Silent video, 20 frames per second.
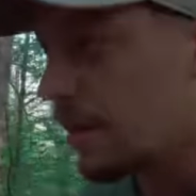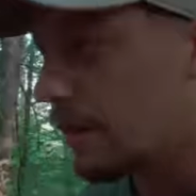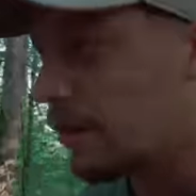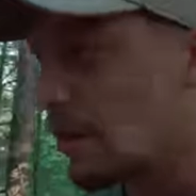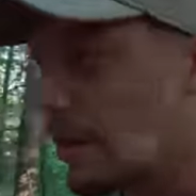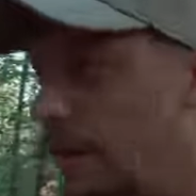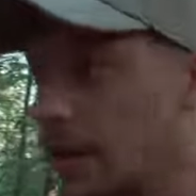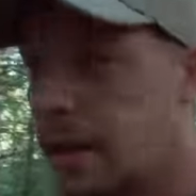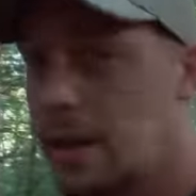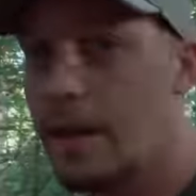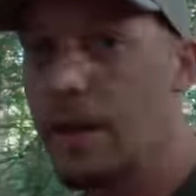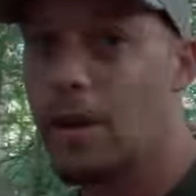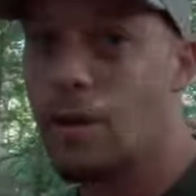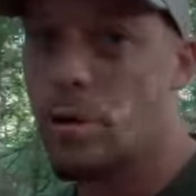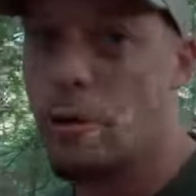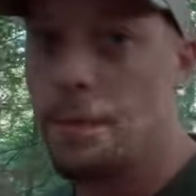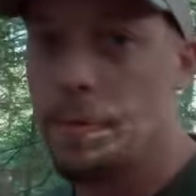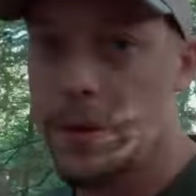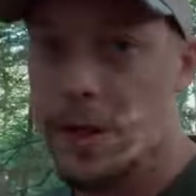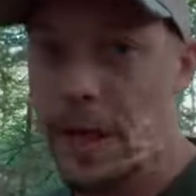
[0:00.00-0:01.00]
słynne
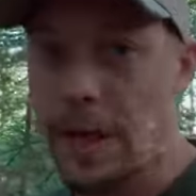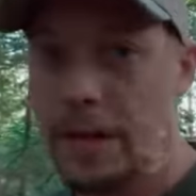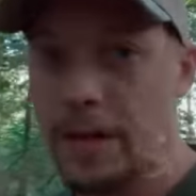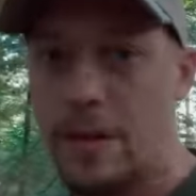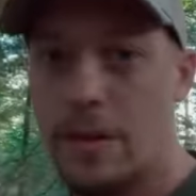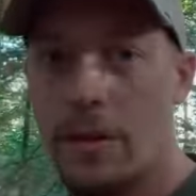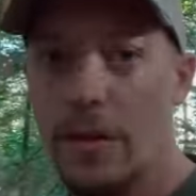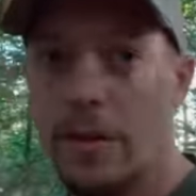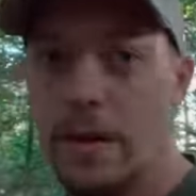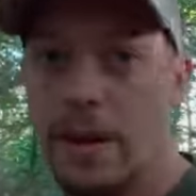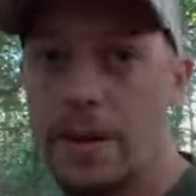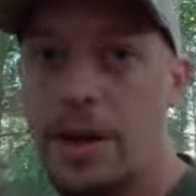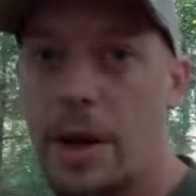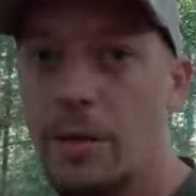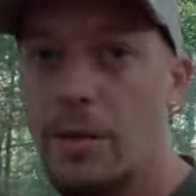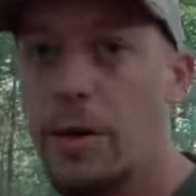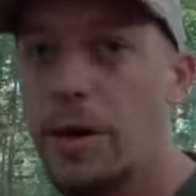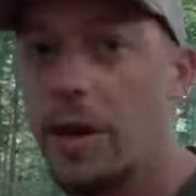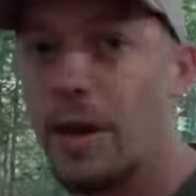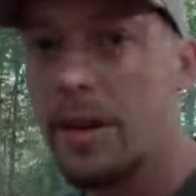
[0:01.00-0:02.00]
kupczaki
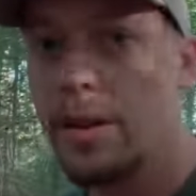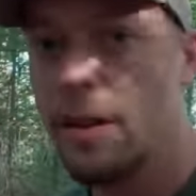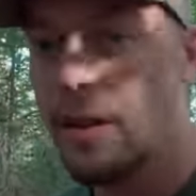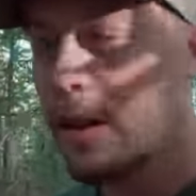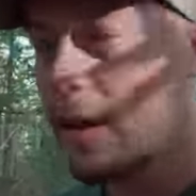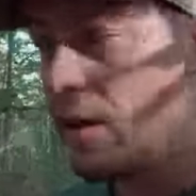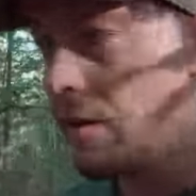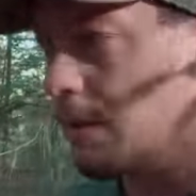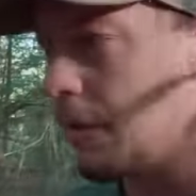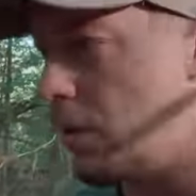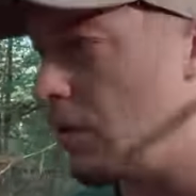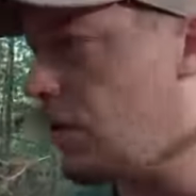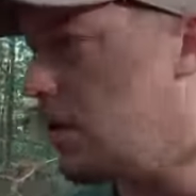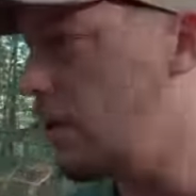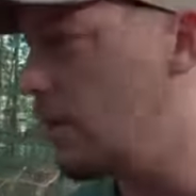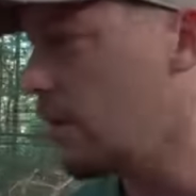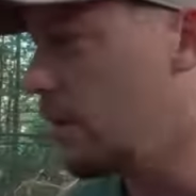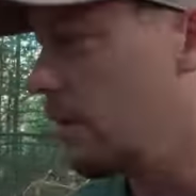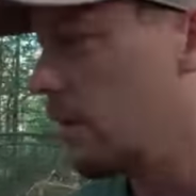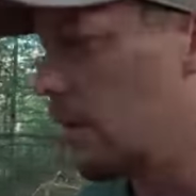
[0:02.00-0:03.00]
rozleciały się po
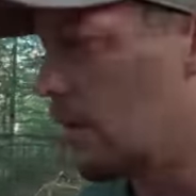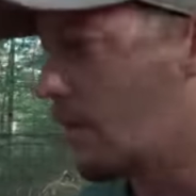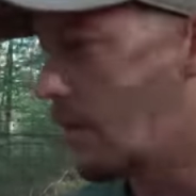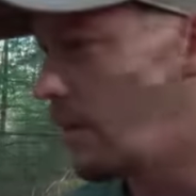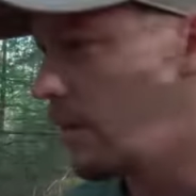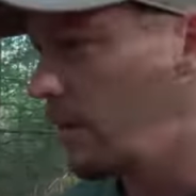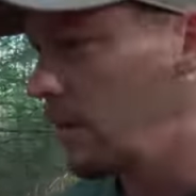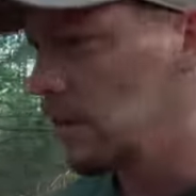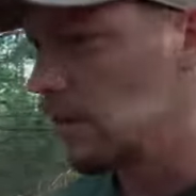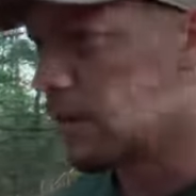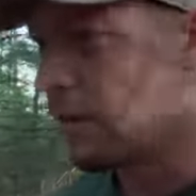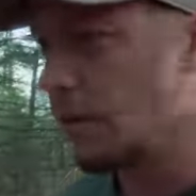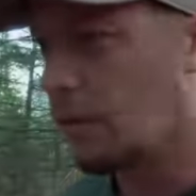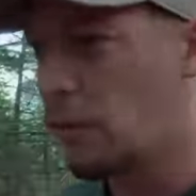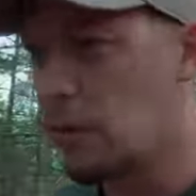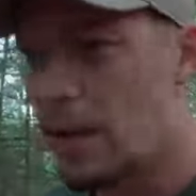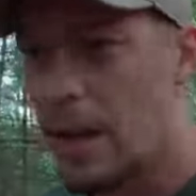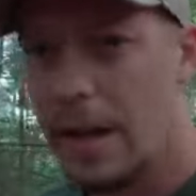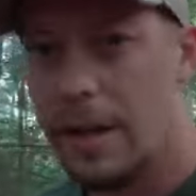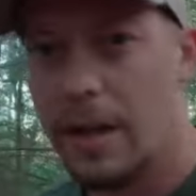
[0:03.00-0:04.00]

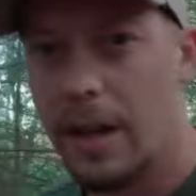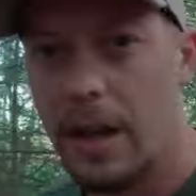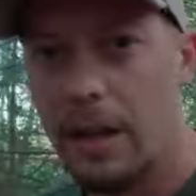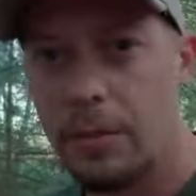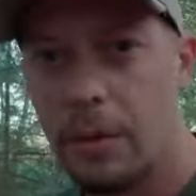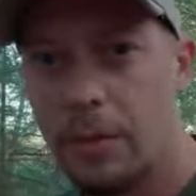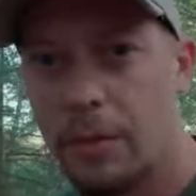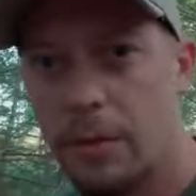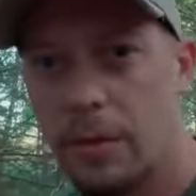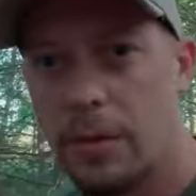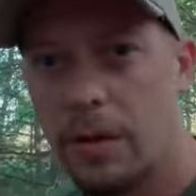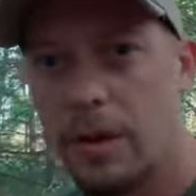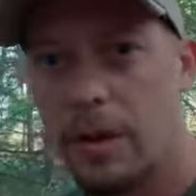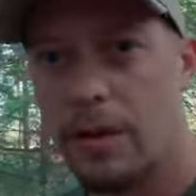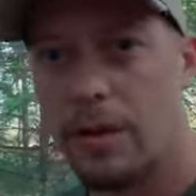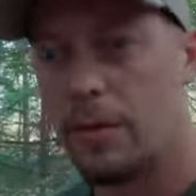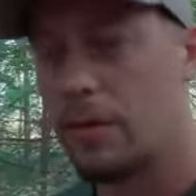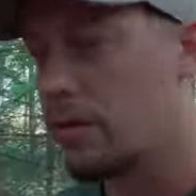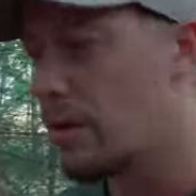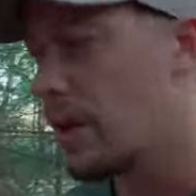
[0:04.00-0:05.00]
dwóch latach albo
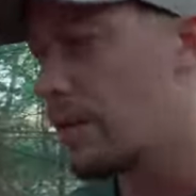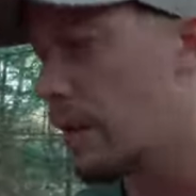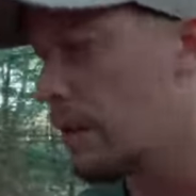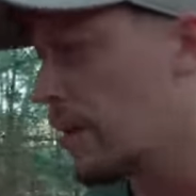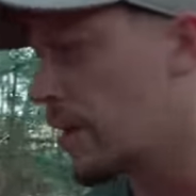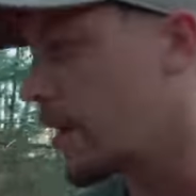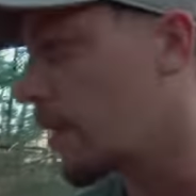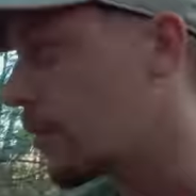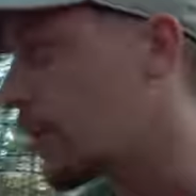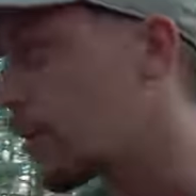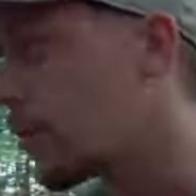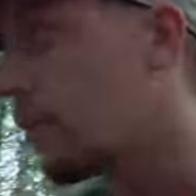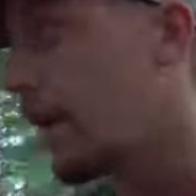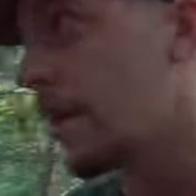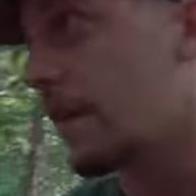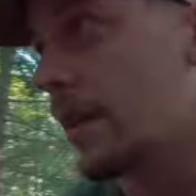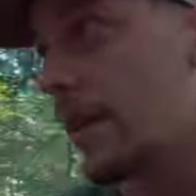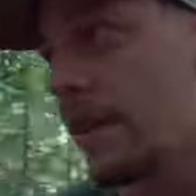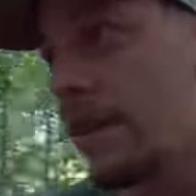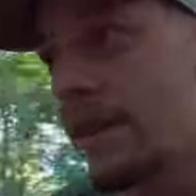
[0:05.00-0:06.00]
półtora roku, nie pamiętam
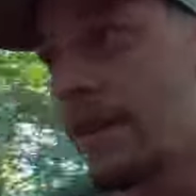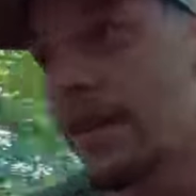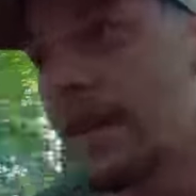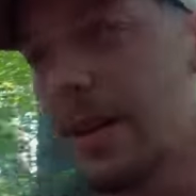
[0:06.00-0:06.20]
dokładnie.